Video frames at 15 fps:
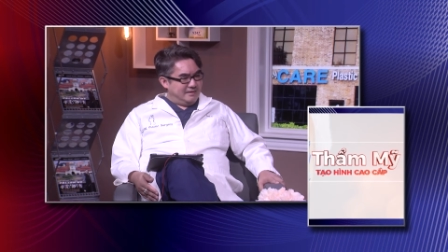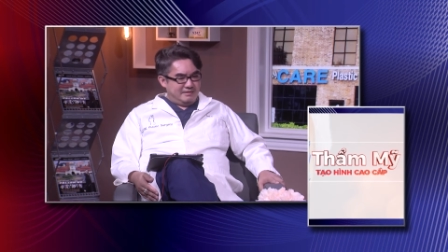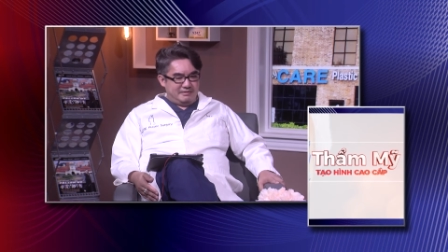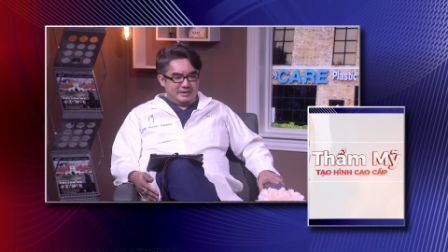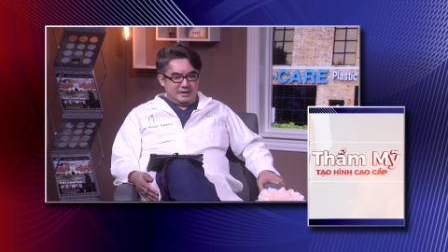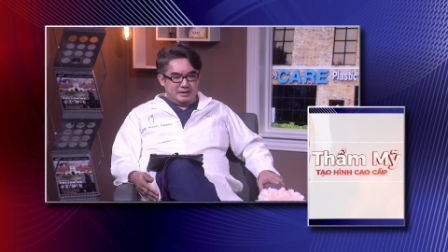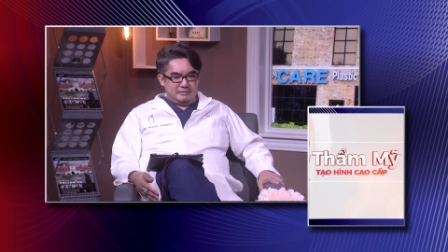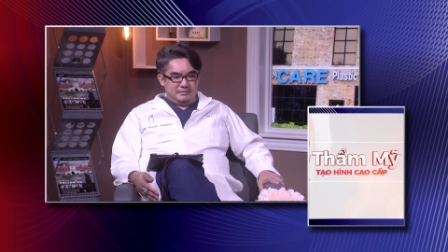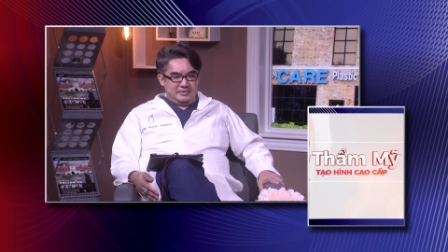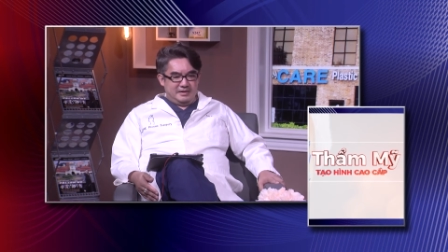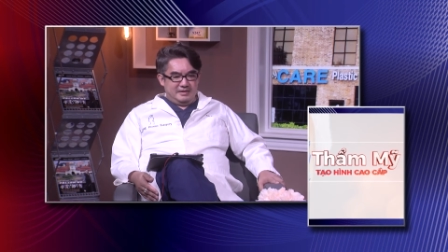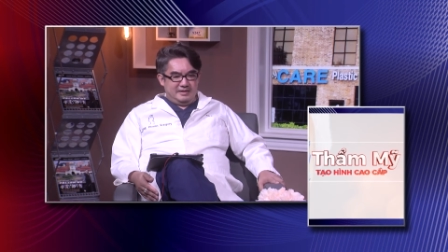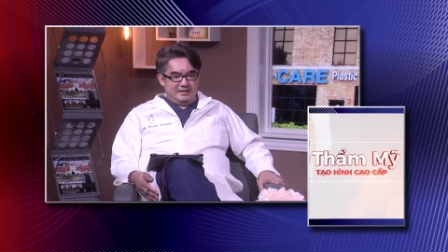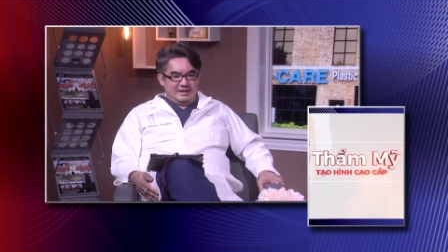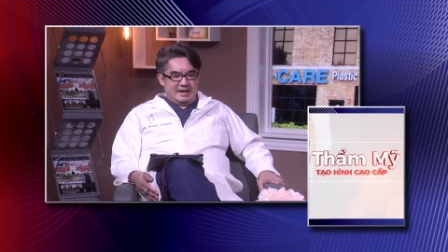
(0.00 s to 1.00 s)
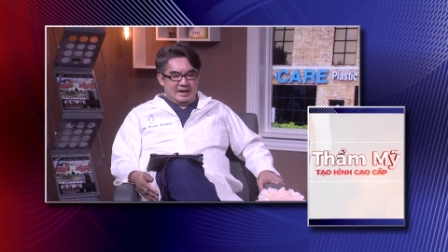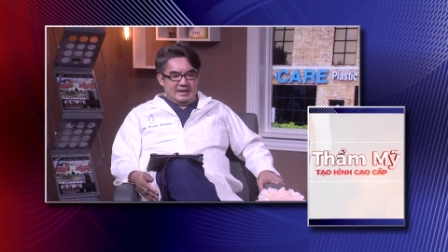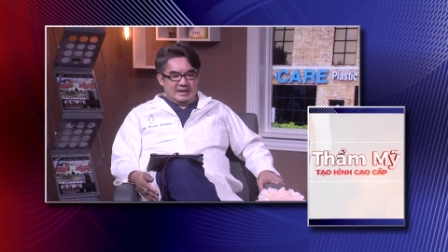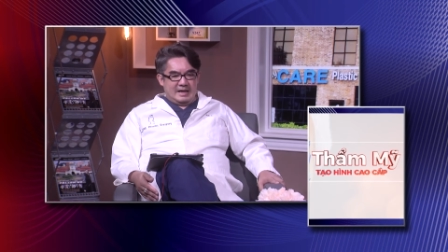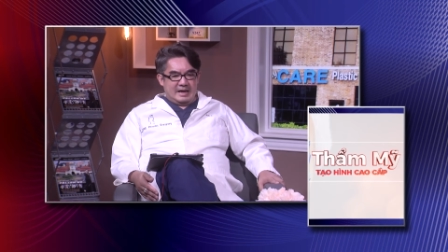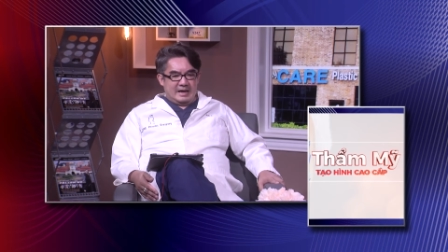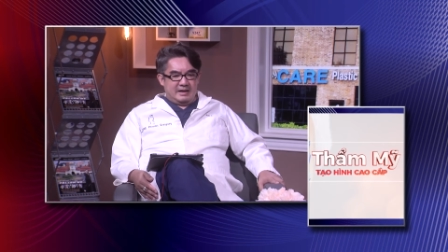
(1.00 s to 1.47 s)
phải không hay
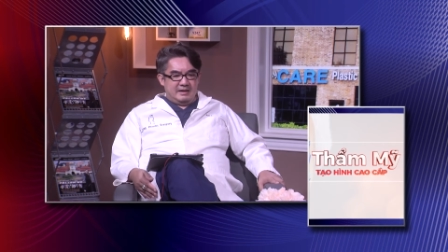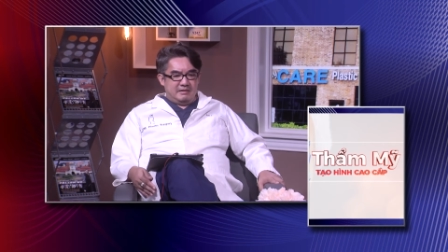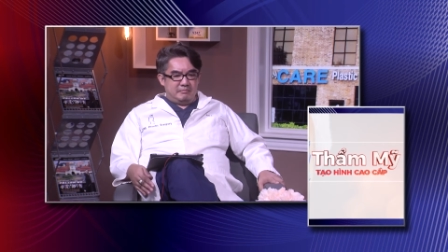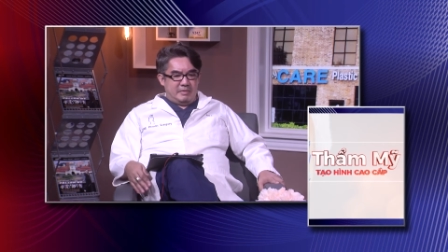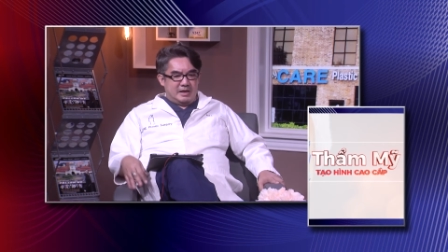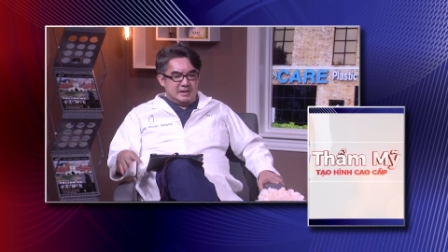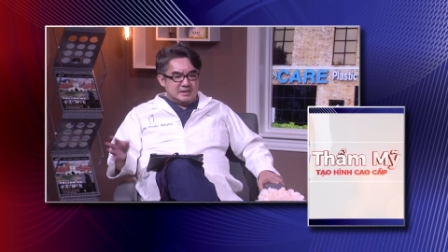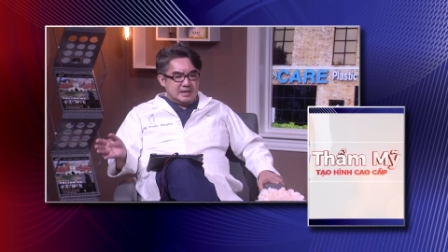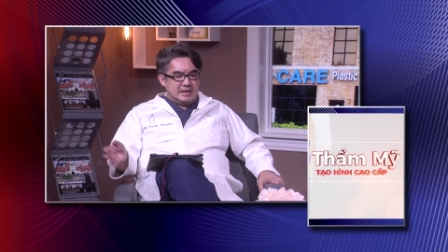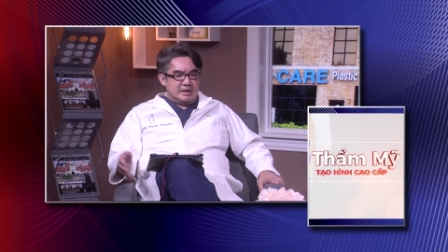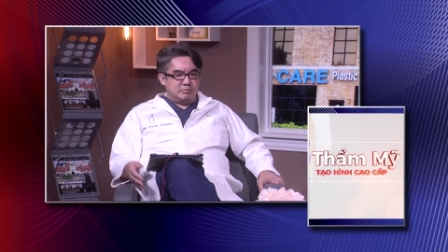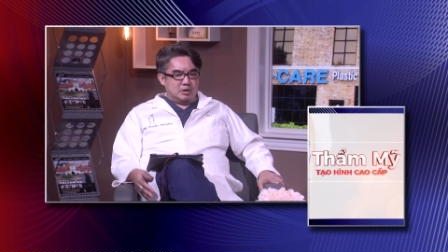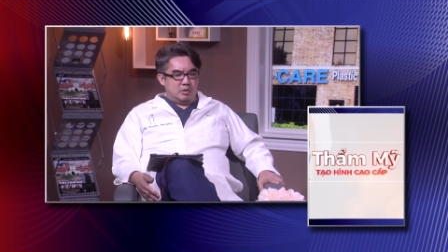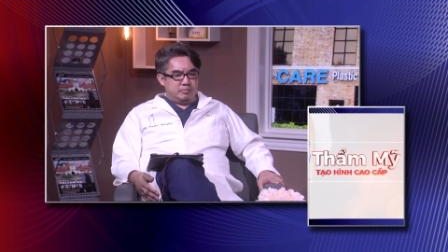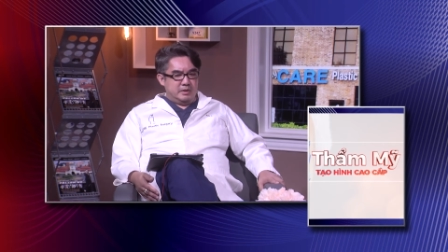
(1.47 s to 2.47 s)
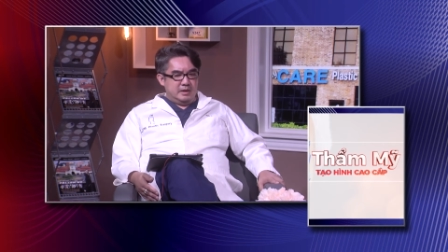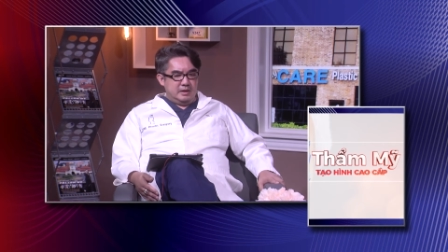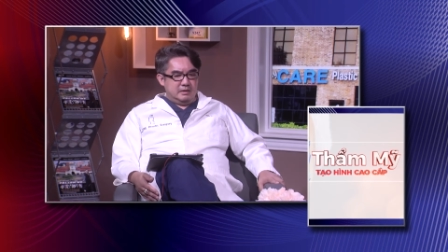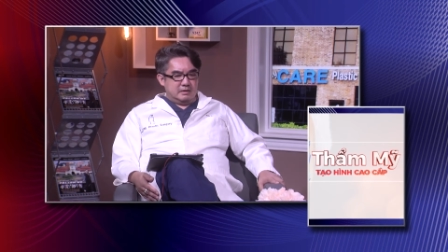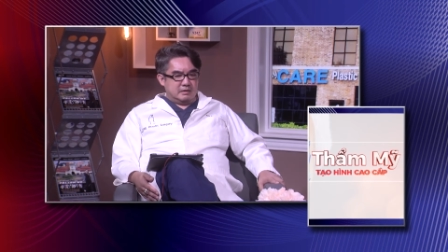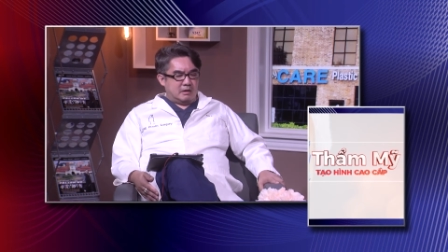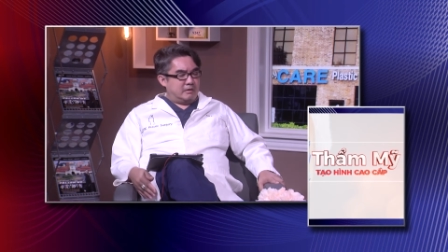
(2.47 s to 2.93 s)
là mẹ hy sinh tiếp tục đi
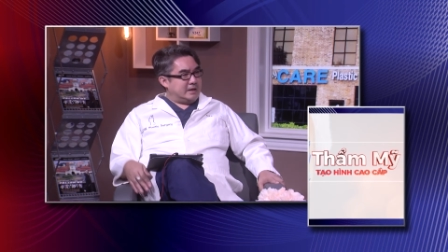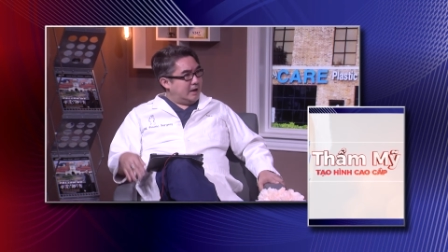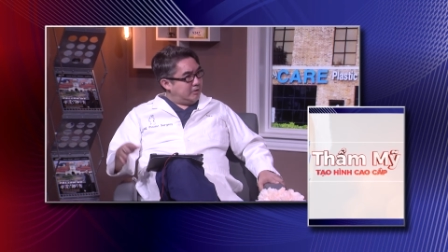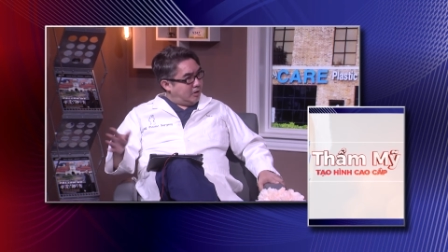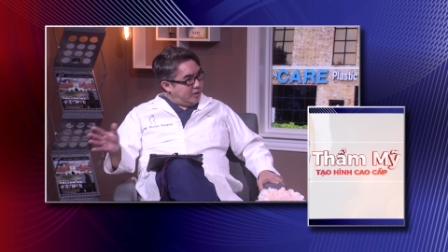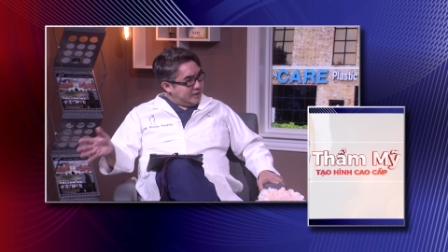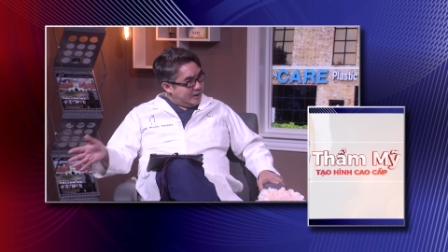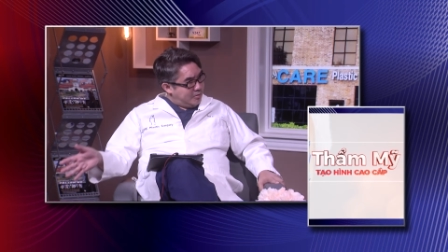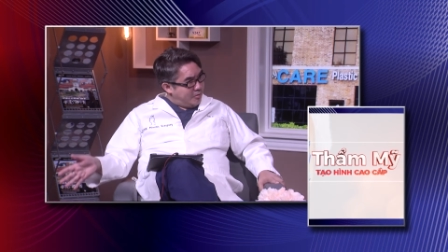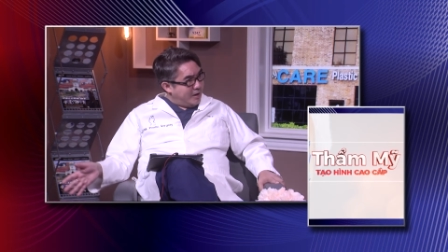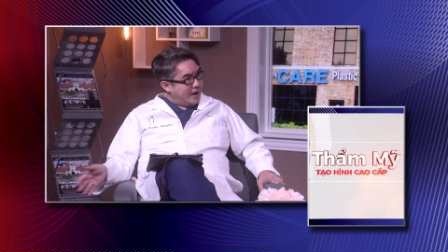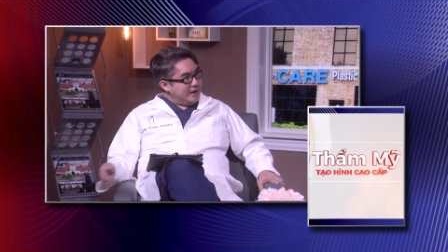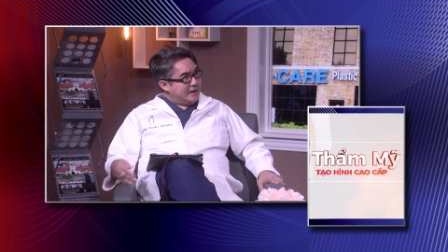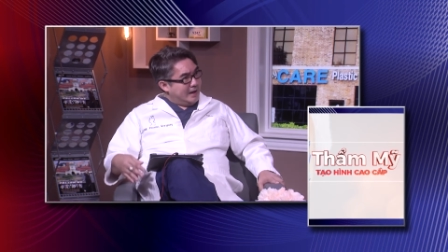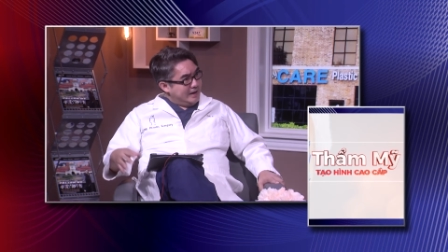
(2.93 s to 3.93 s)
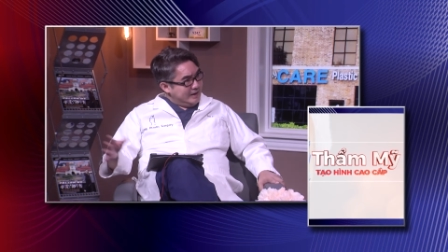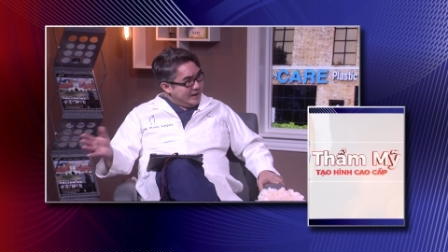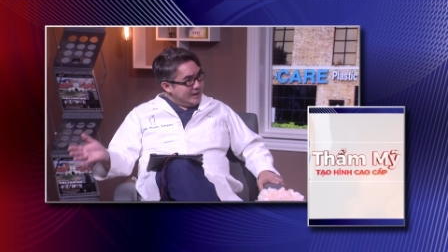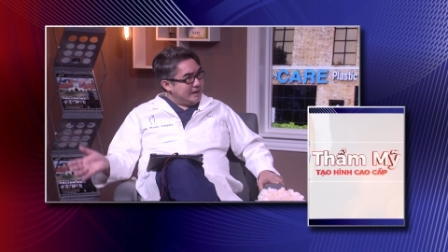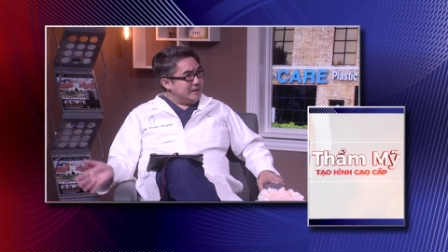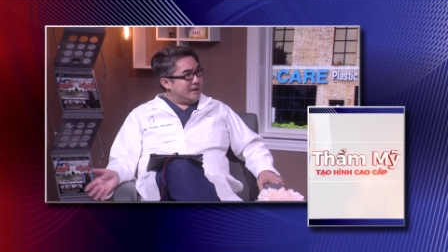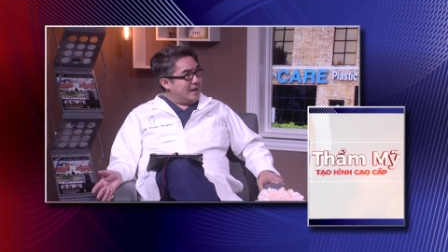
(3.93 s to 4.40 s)
còn cháu nội cháu ngoại đây
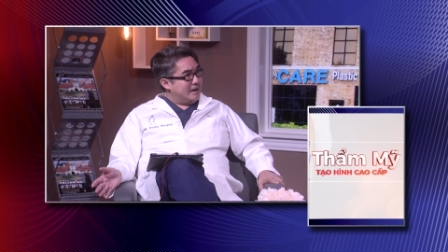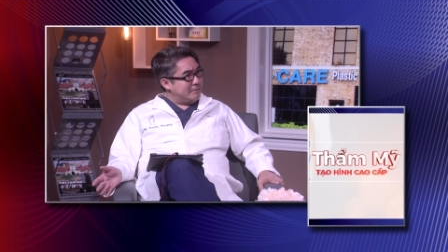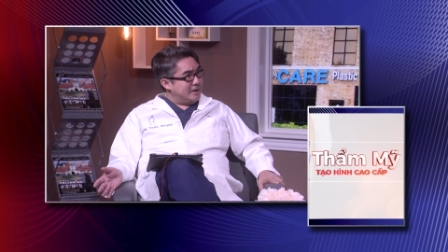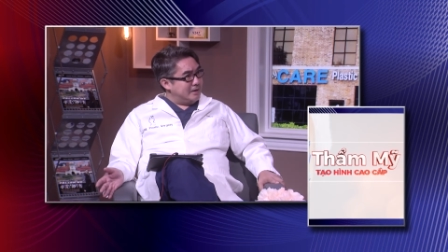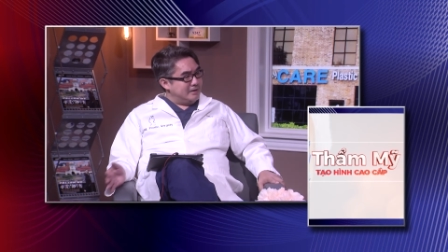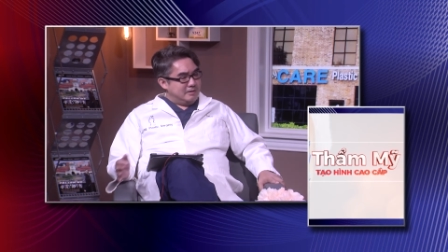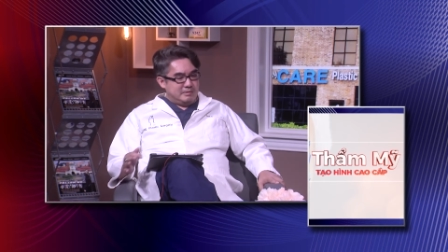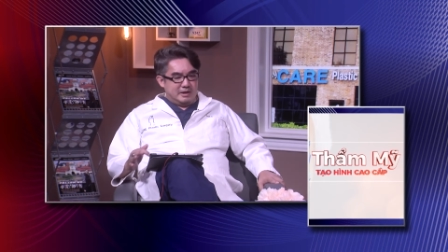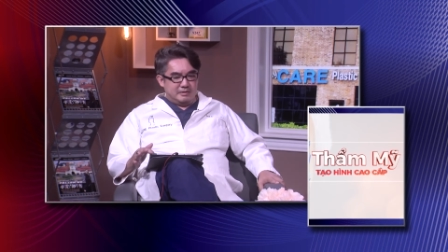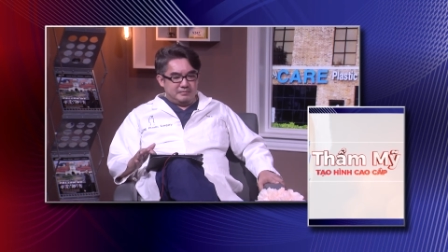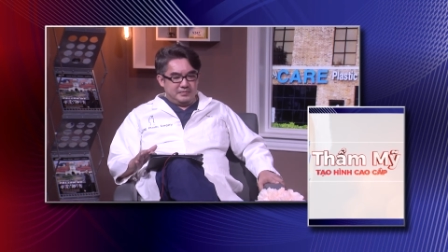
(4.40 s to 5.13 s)
đây nhà mà đúng không